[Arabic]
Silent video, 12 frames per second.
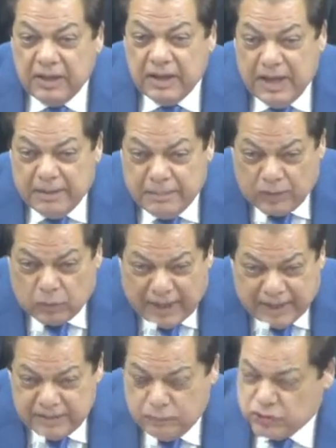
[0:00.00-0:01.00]
لما يكون
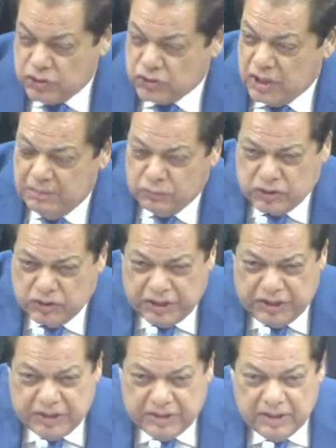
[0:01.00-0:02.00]
عندي مستشار
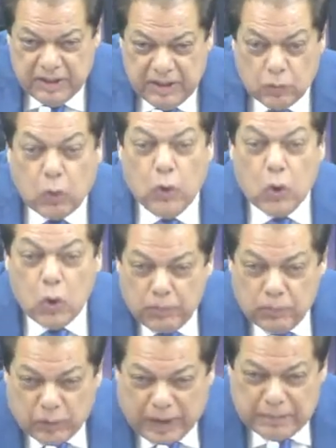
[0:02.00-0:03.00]
مستشارين
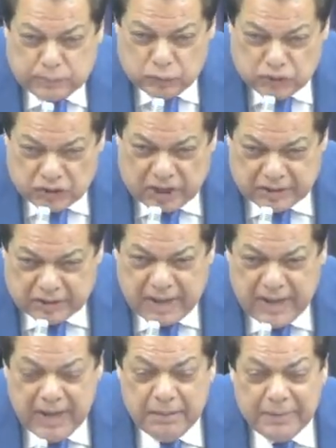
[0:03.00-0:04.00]
كلهم وكلمه مستشار ده
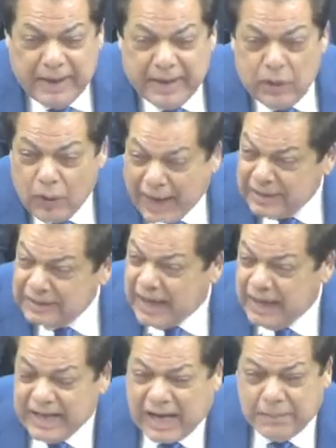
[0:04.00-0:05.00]
معناه انه عدى
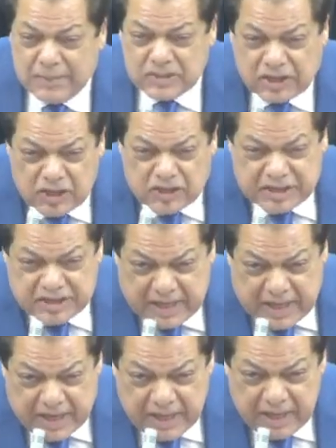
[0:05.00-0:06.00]
عليه 15
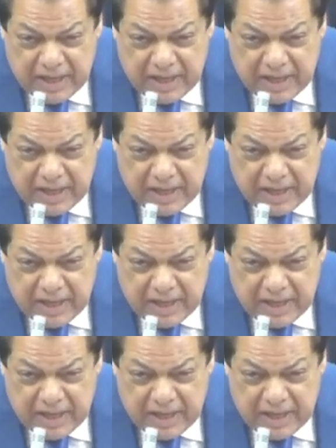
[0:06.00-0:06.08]
سنه